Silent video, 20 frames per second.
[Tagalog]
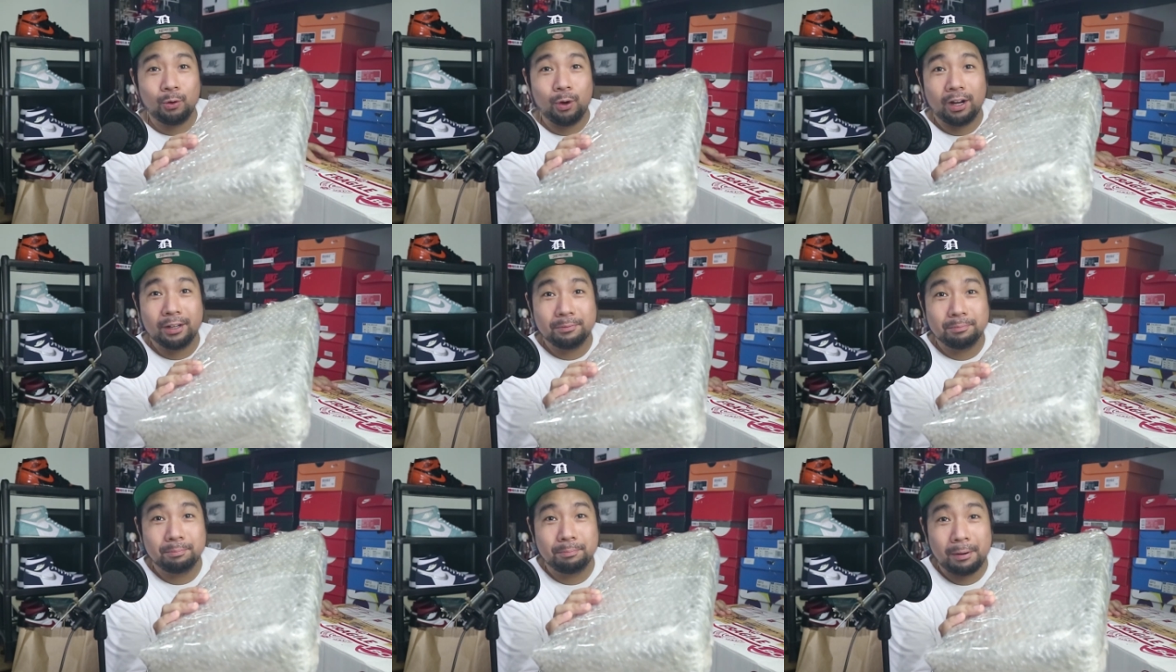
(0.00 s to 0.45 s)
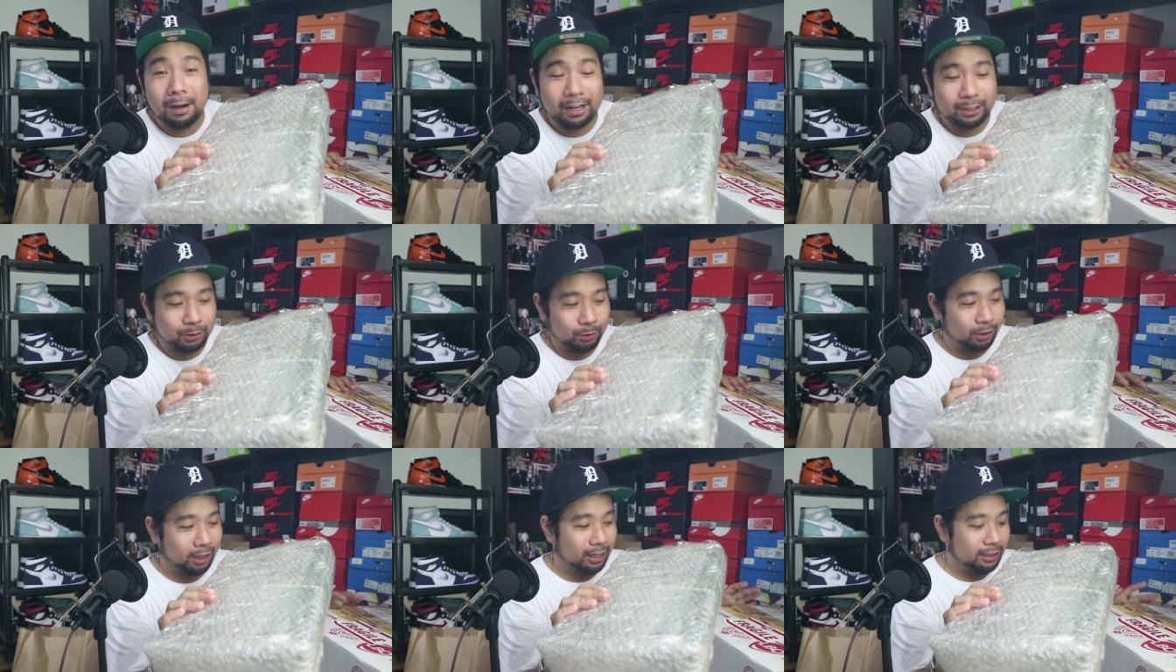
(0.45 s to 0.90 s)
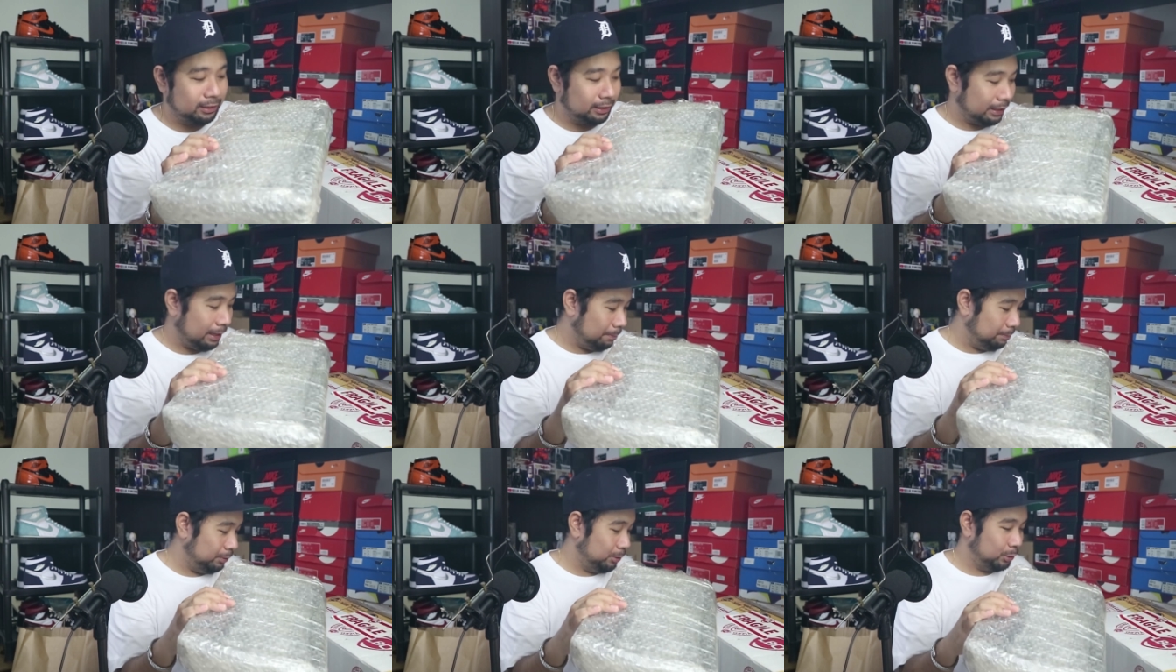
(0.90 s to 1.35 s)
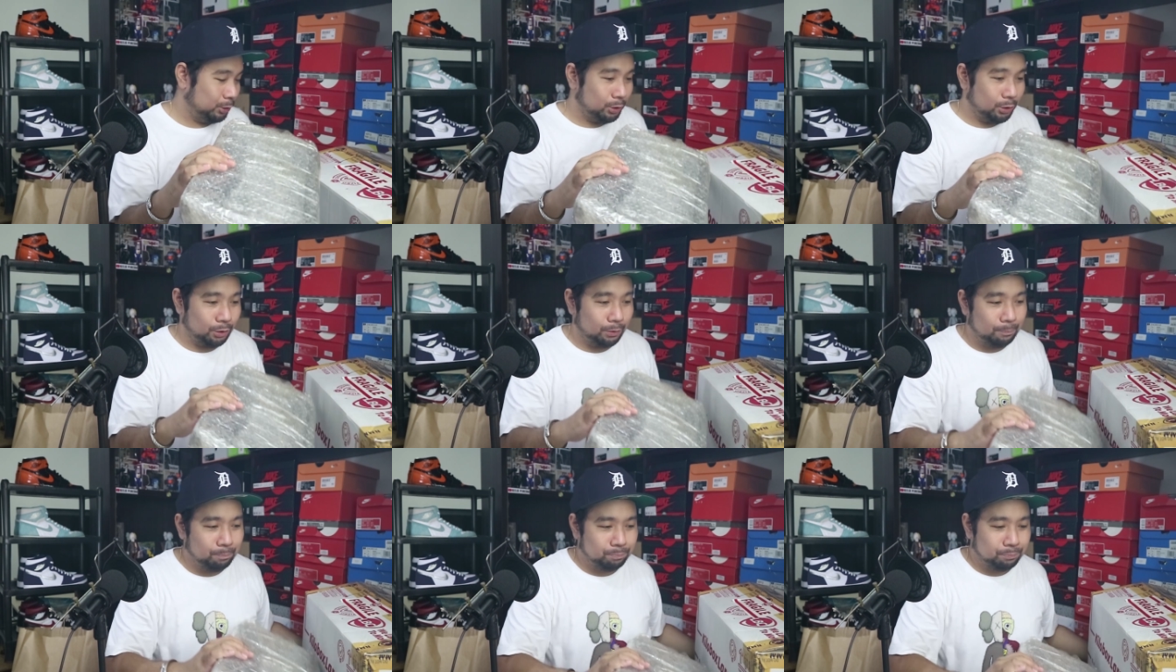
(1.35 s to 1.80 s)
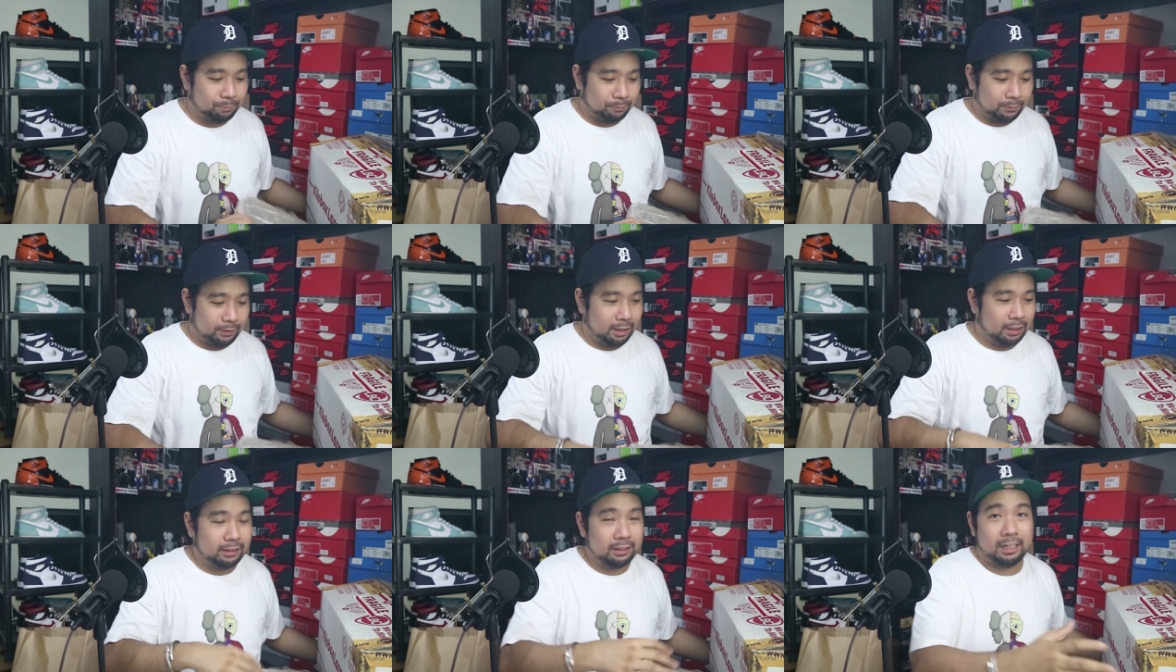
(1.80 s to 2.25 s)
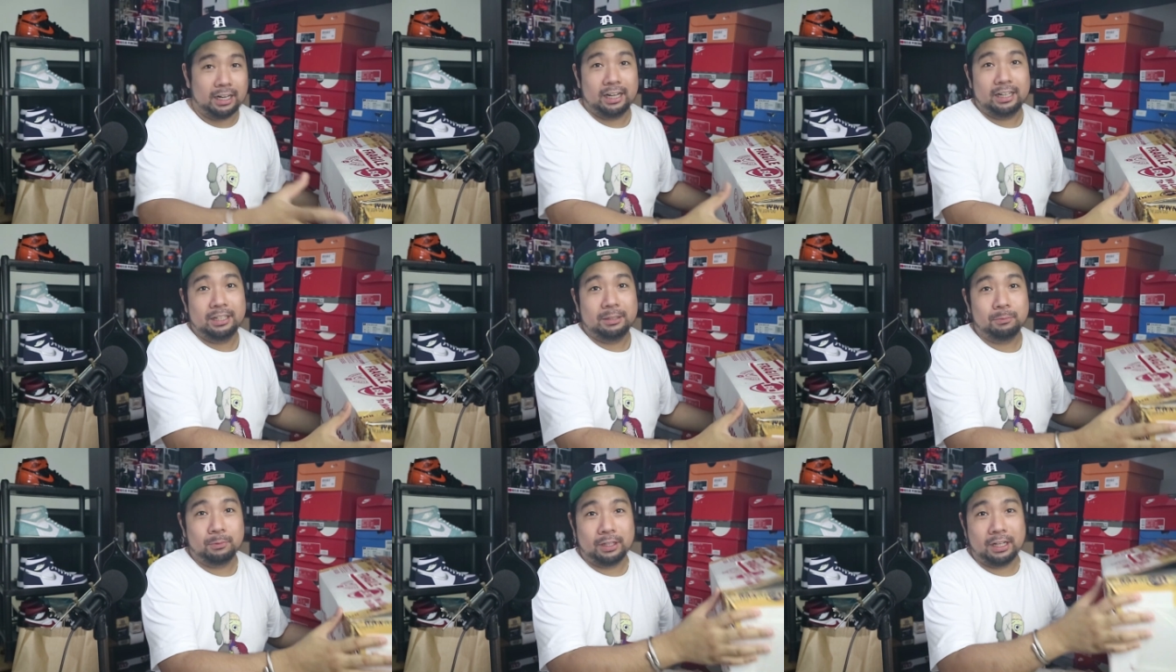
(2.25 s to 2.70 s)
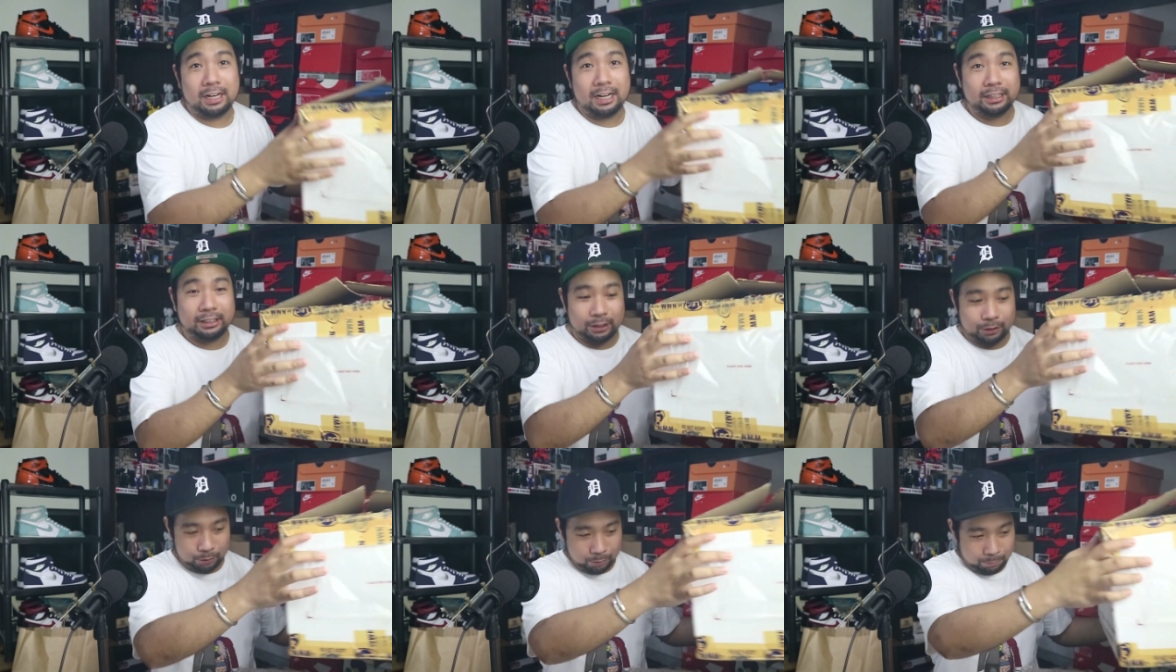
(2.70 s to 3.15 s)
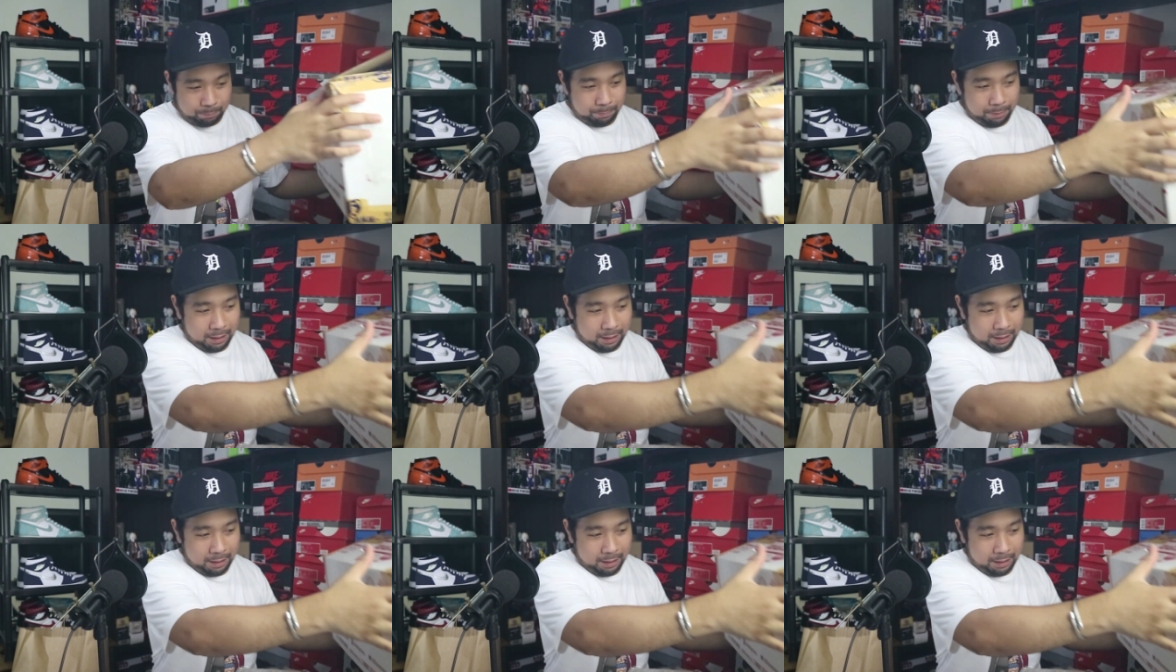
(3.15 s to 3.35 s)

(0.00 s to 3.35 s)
to unbox or unwrap, no? So, Tanggalin muna natin tong